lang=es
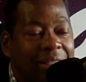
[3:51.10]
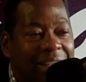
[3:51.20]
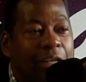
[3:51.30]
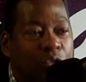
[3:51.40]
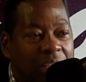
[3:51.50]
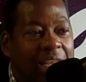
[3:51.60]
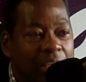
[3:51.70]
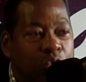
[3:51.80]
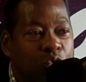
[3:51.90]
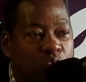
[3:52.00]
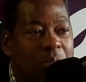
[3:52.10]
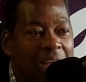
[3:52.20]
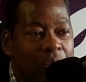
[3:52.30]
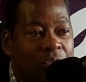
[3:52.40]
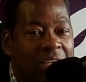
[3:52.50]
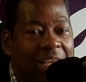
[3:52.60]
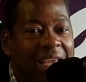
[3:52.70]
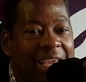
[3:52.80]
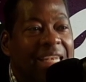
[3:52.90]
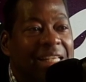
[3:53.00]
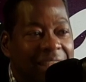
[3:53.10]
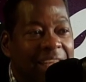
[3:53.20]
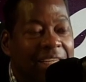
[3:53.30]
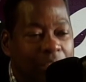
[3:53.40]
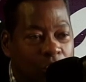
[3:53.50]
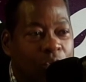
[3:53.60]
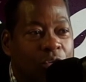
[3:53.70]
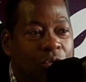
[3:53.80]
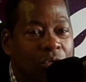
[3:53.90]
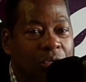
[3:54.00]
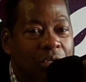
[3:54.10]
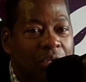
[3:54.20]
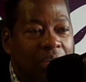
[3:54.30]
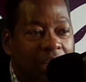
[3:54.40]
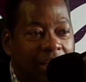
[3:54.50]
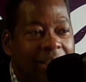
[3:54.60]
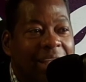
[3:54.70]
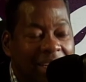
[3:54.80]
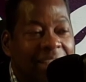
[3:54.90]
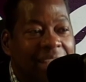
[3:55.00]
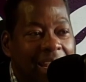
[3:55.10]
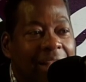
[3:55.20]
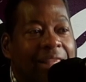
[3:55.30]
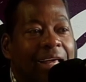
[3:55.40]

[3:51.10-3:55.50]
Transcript: derechos humanos en el territorio de Risaralda.